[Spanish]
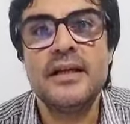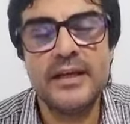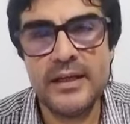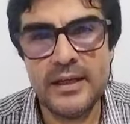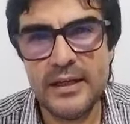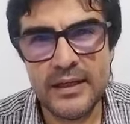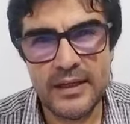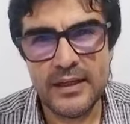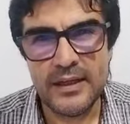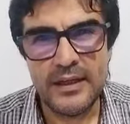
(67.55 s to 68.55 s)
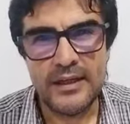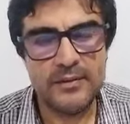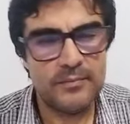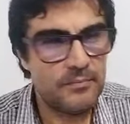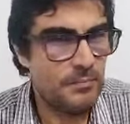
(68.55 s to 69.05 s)
Eh,
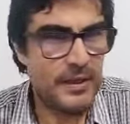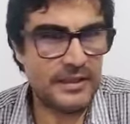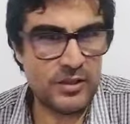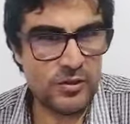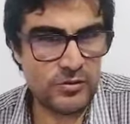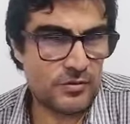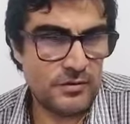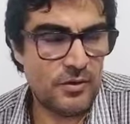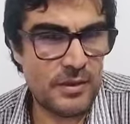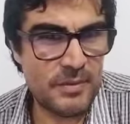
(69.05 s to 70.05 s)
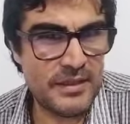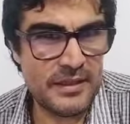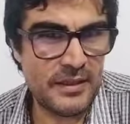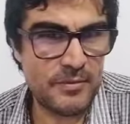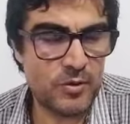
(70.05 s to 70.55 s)
partidos
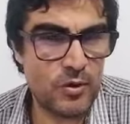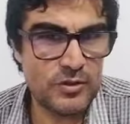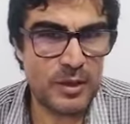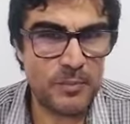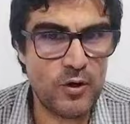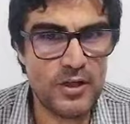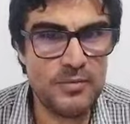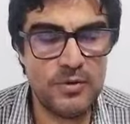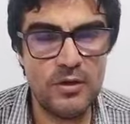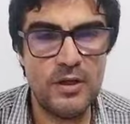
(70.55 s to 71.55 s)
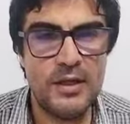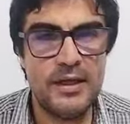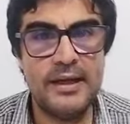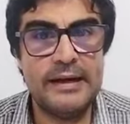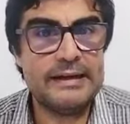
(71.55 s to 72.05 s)
obviamente vinculados al peronismo,
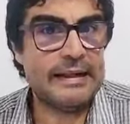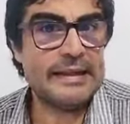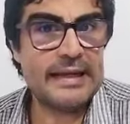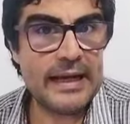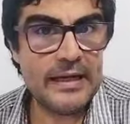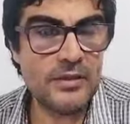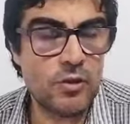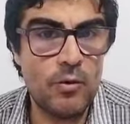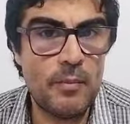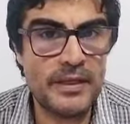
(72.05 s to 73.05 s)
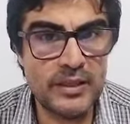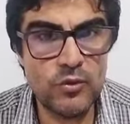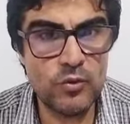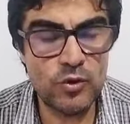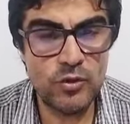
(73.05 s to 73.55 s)
radicales como Martín
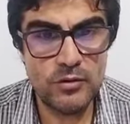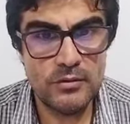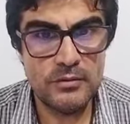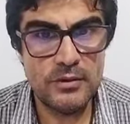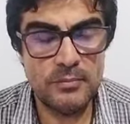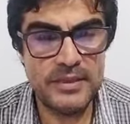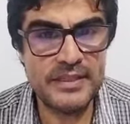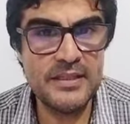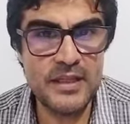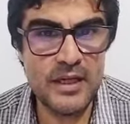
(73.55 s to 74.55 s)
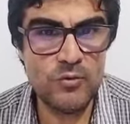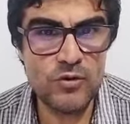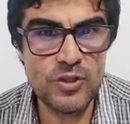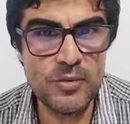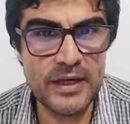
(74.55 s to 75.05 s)
Lustó, presidente de la
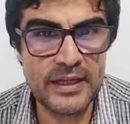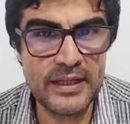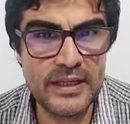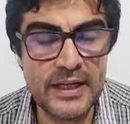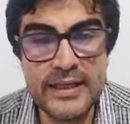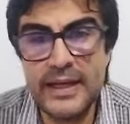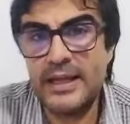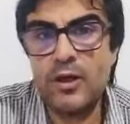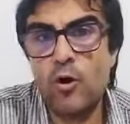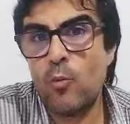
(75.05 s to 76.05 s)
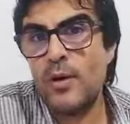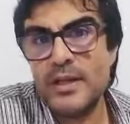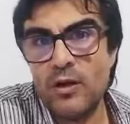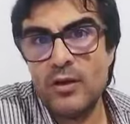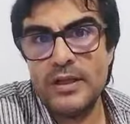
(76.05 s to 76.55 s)
Unión Cívica Radical, que ha quedado como
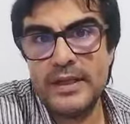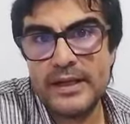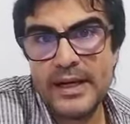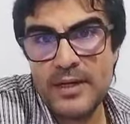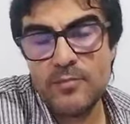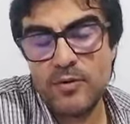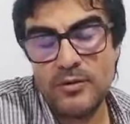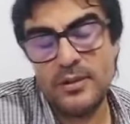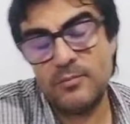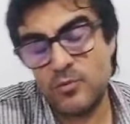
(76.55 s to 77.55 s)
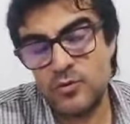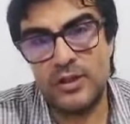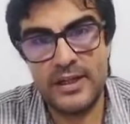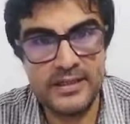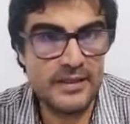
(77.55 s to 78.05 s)
aliado de kirchnerismo, eh, muchos
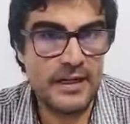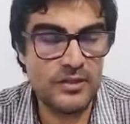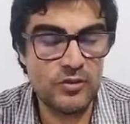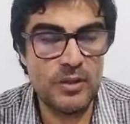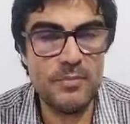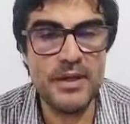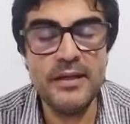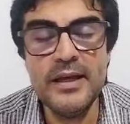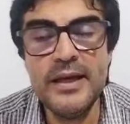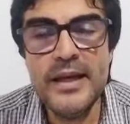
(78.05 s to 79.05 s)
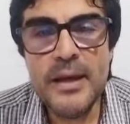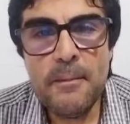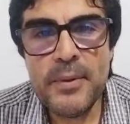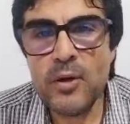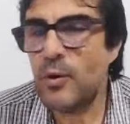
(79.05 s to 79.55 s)
te critican eso también,
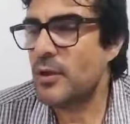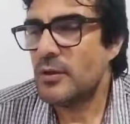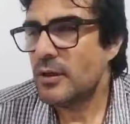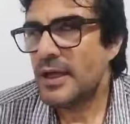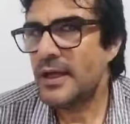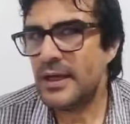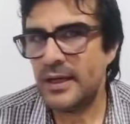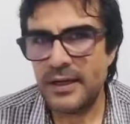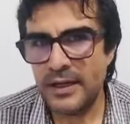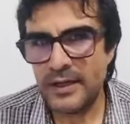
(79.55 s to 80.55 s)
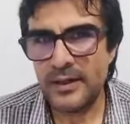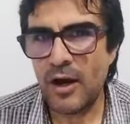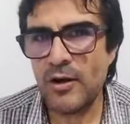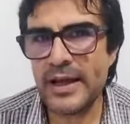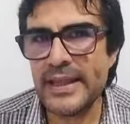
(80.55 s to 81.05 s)
pero bueno, eh,
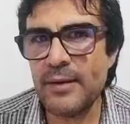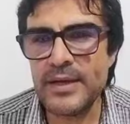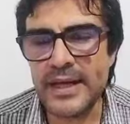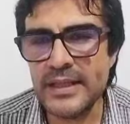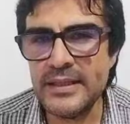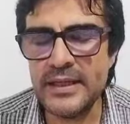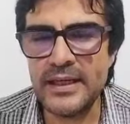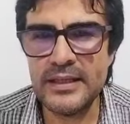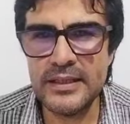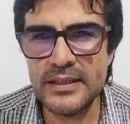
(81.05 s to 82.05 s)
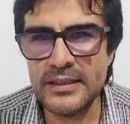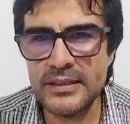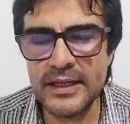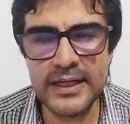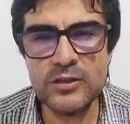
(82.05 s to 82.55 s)
ahora queda vigente el
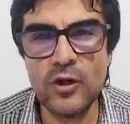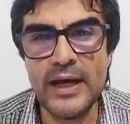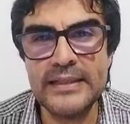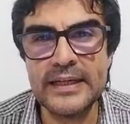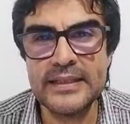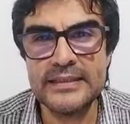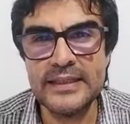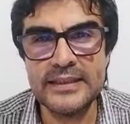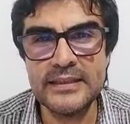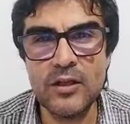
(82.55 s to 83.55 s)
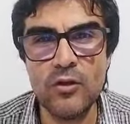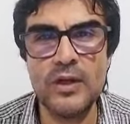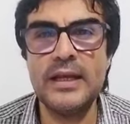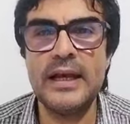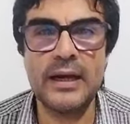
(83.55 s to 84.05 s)
decreto hasta que sea tratado
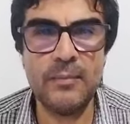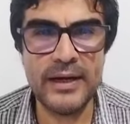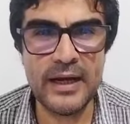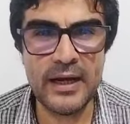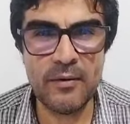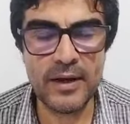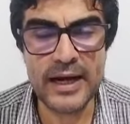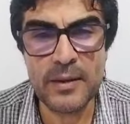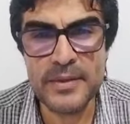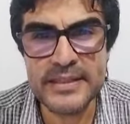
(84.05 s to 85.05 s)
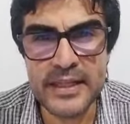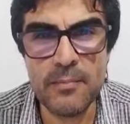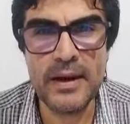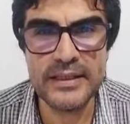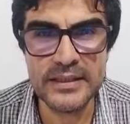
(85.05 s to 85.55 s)
en la Cámara Baja que
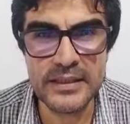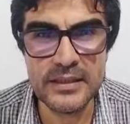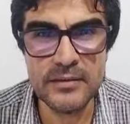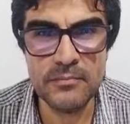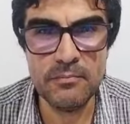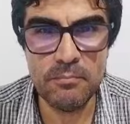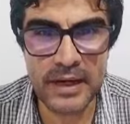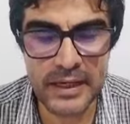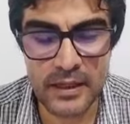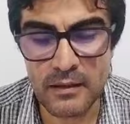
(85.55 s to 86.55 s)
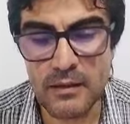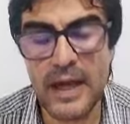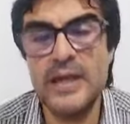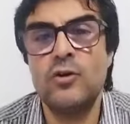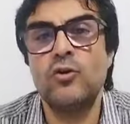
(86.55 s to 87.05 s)
preside Martín Menem.
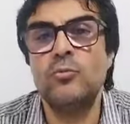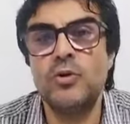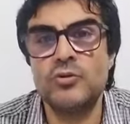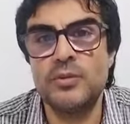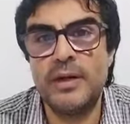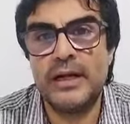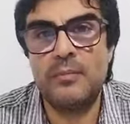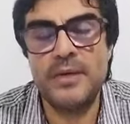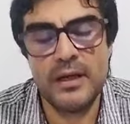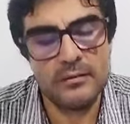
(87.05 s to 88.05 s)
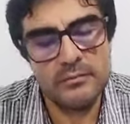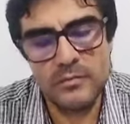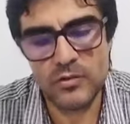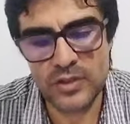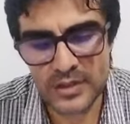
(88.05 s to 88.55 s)
Ahí los números si van a cambiar,
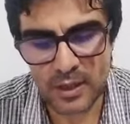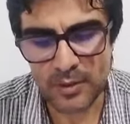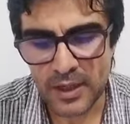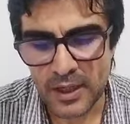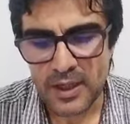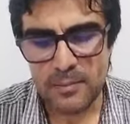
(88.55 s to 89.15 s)
no se sabe.